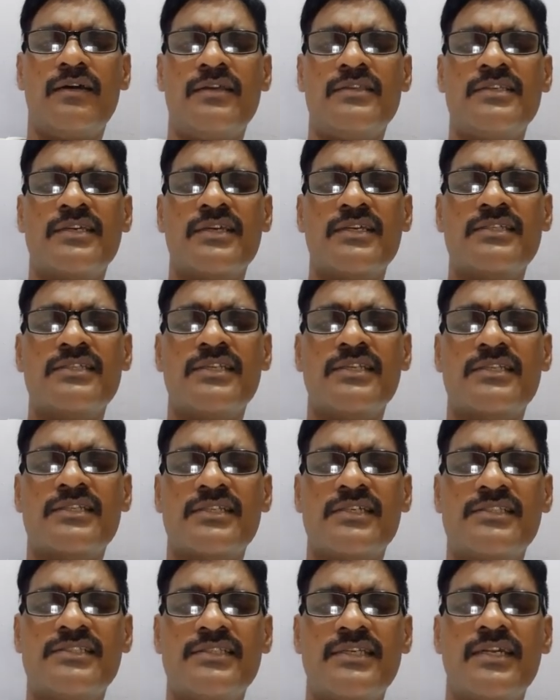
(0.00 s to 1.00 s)
ఎడ్యుకేషనల్
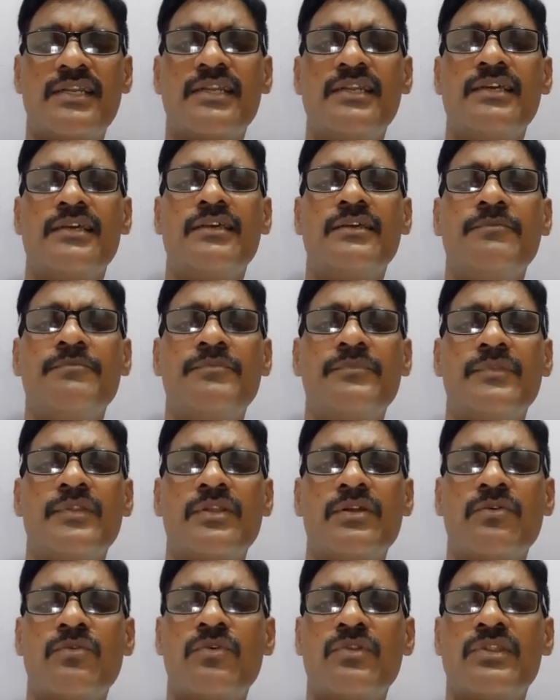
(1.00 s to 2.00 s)
స్ట్రక్చర్ని
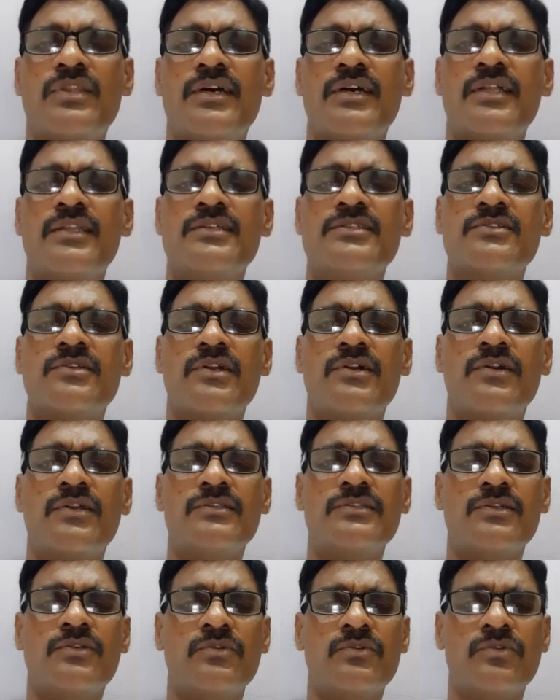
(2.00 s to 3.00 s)
కొత్తగా
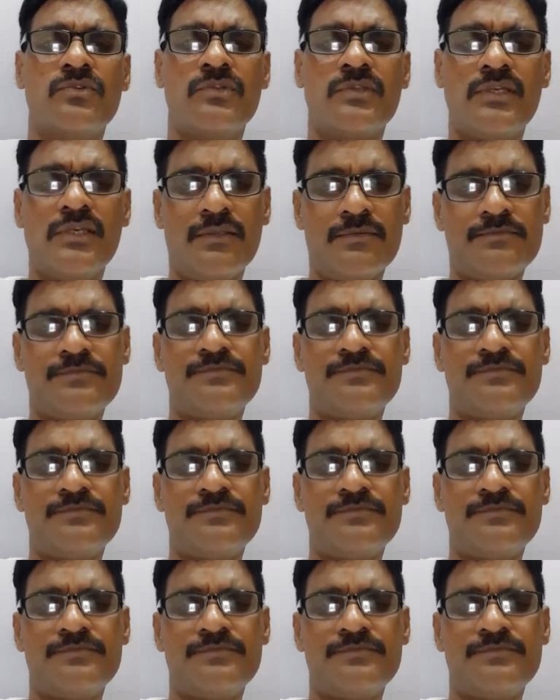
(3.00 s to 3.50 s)
తీసుకురావడం జరుగుతుంది